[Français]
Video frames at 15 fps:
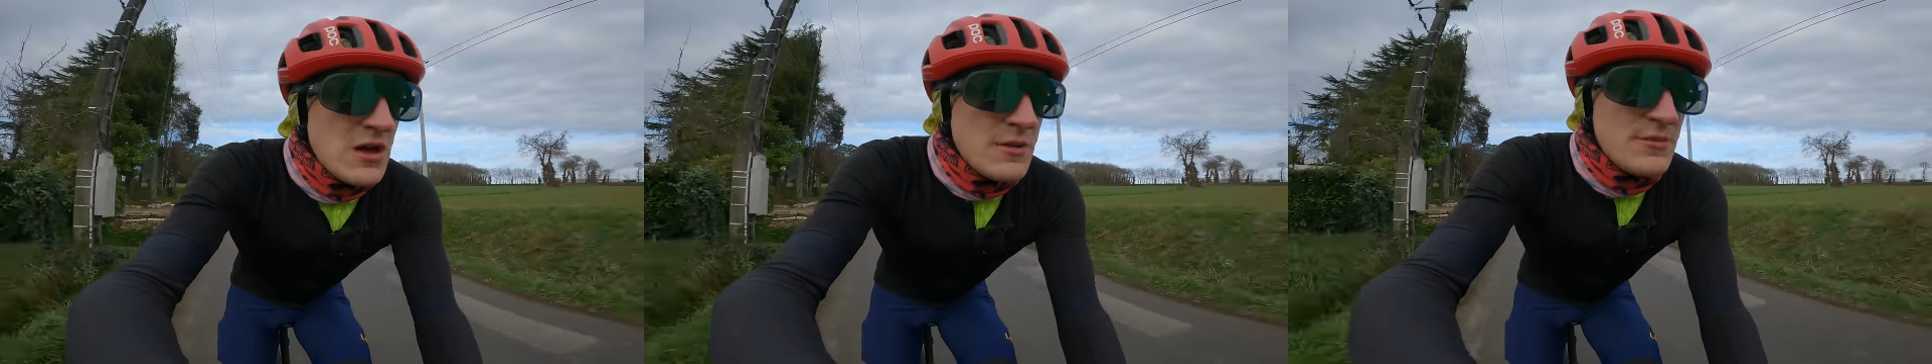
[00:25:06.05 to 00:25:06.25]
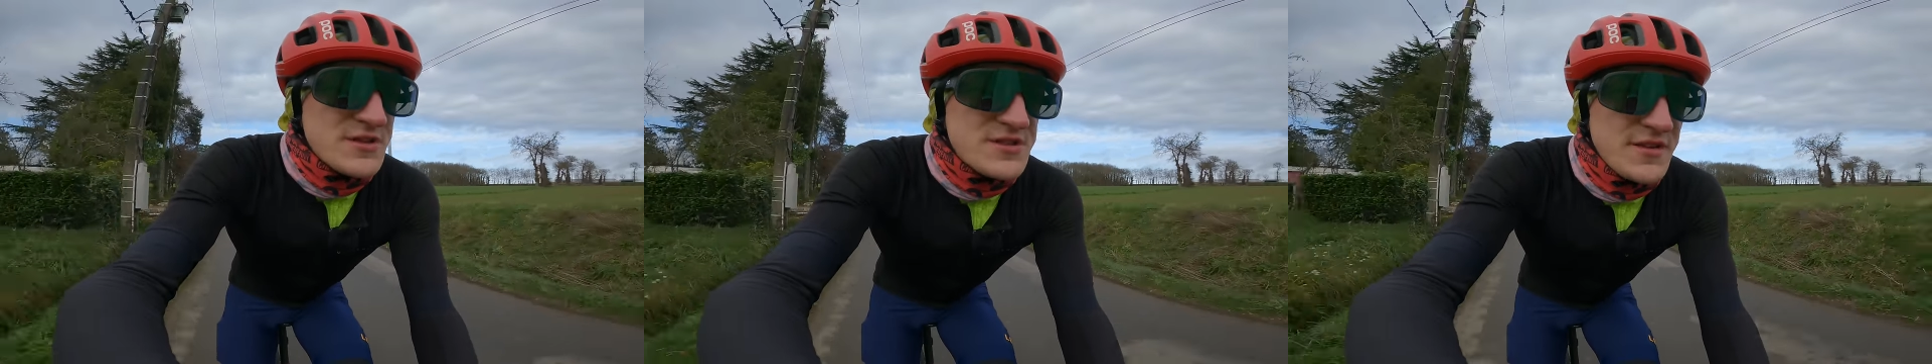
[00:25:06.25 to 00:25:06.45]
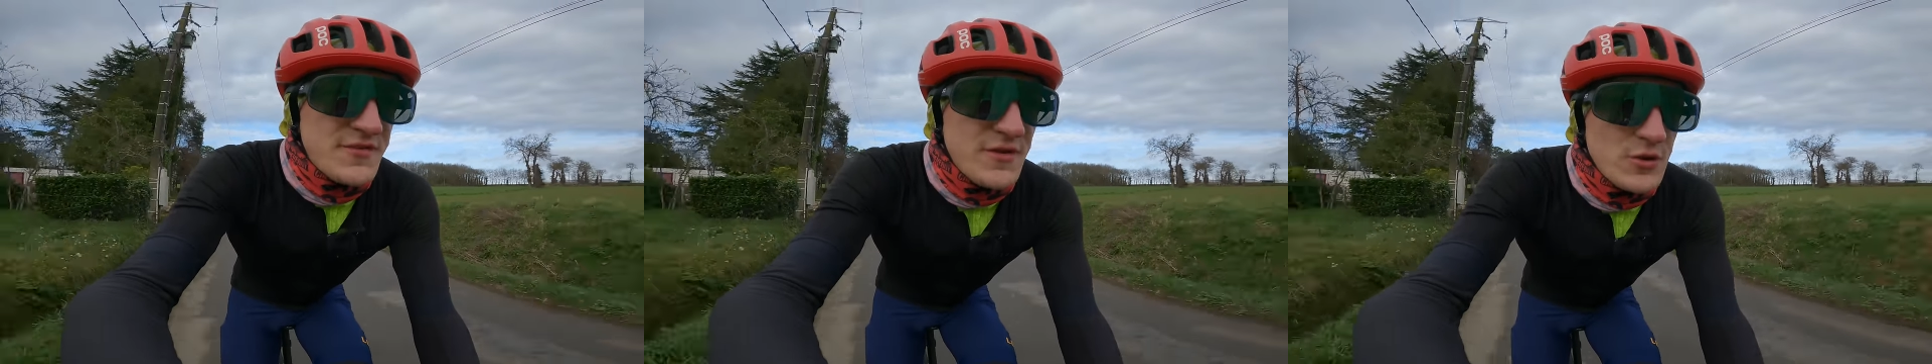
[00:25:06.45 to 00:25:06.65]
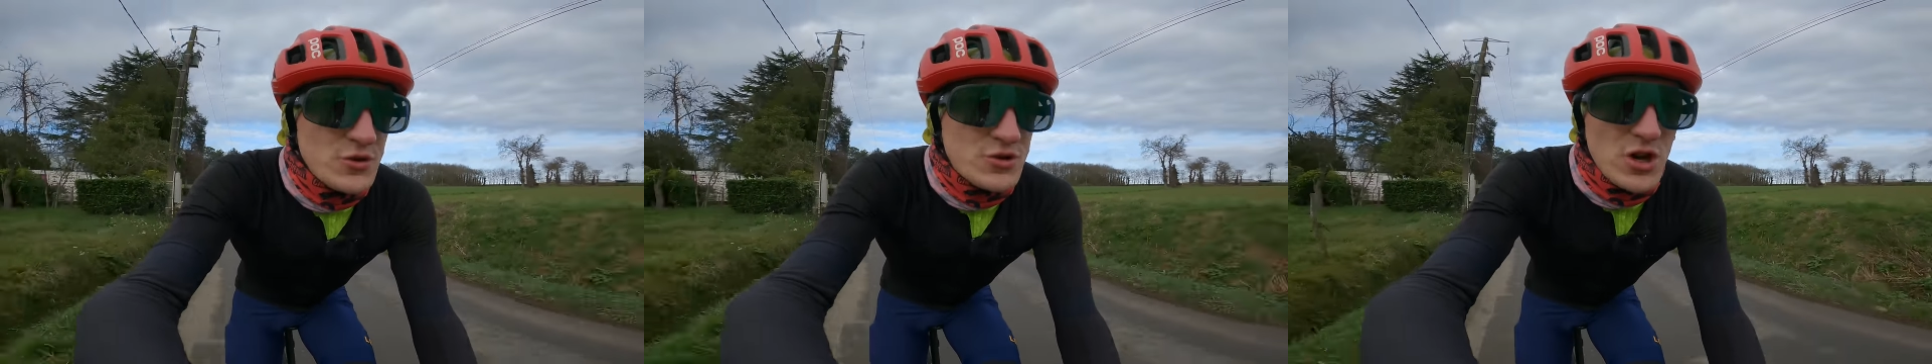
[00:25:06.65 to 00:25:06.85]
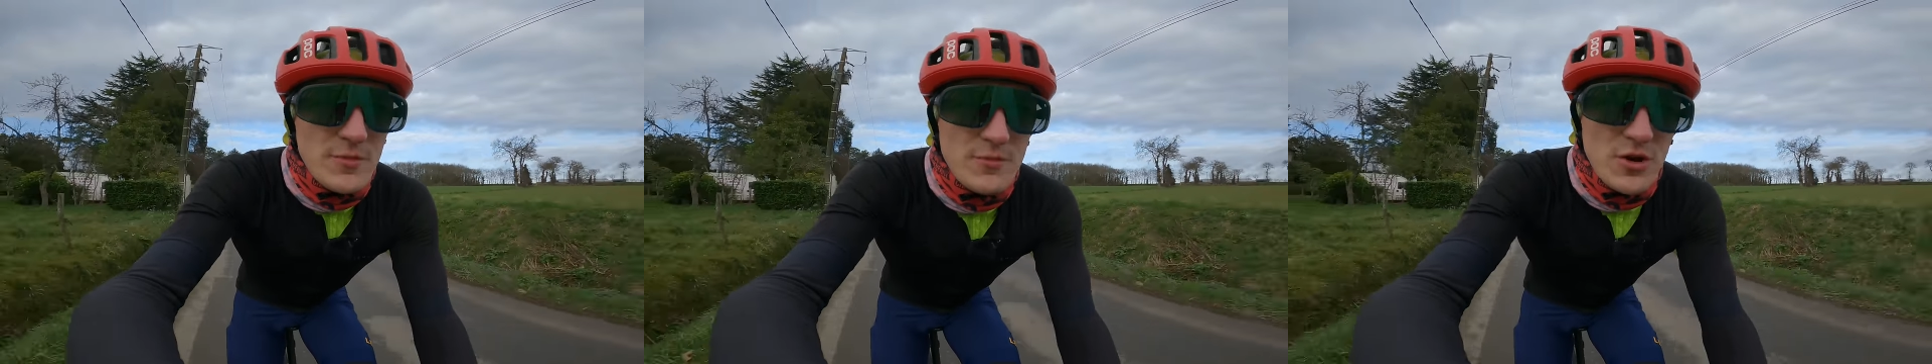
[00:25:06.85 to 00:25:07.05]
Mais ça fait le
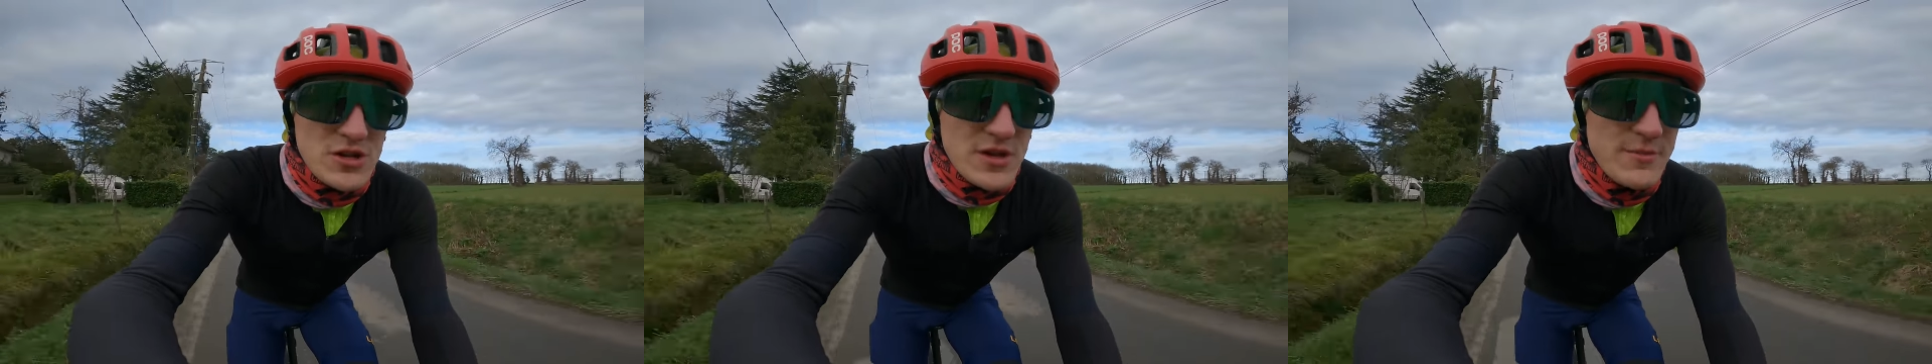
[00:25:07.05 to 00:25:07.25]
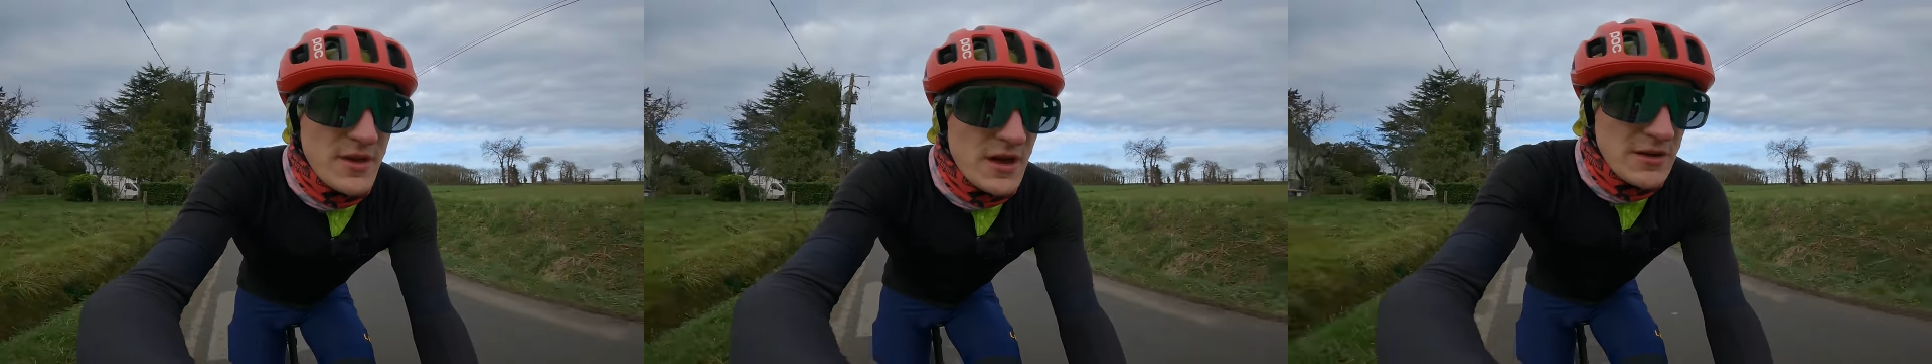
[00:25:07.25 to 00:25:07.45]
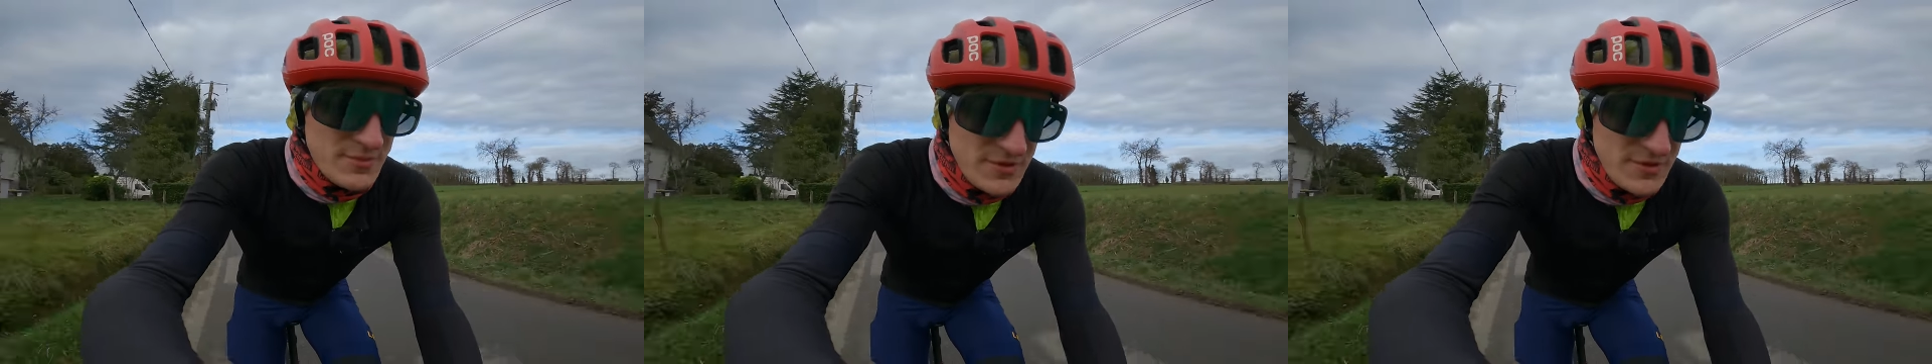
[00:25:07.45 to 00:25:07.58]
job, moi j'aime bien,